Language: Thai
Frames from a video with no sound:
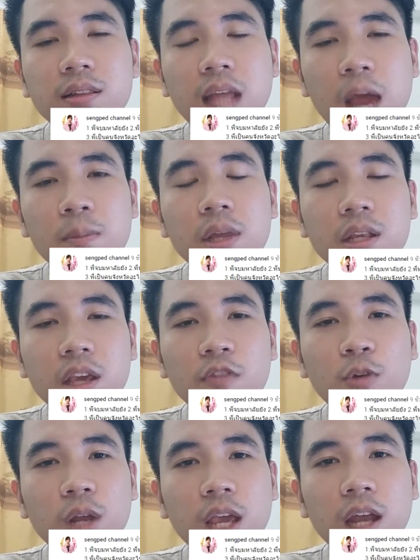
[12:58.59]
ตาม
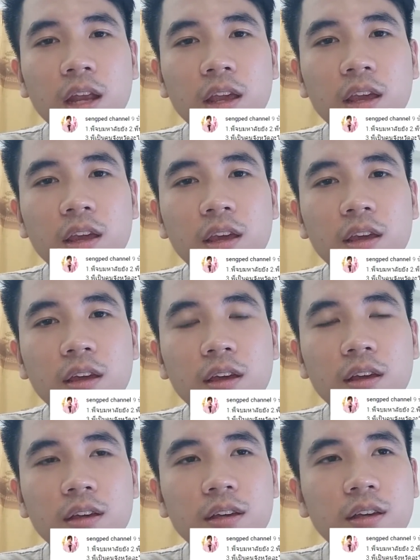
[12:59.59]
BNK48 เนี่ย
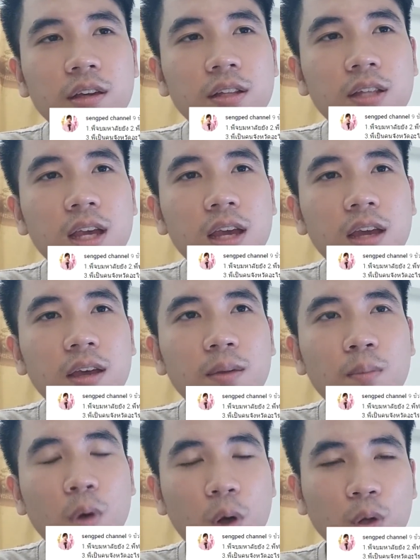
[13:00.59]
คือถ้า
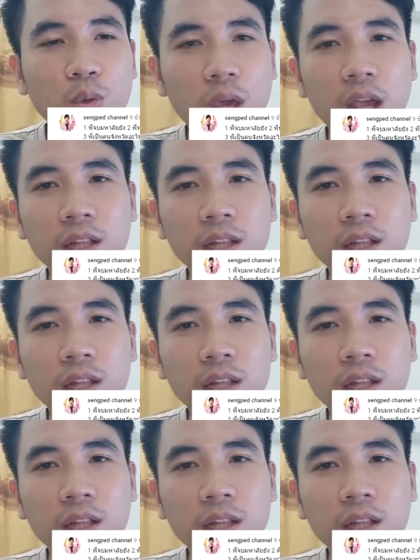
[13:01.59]
มองตัวเอง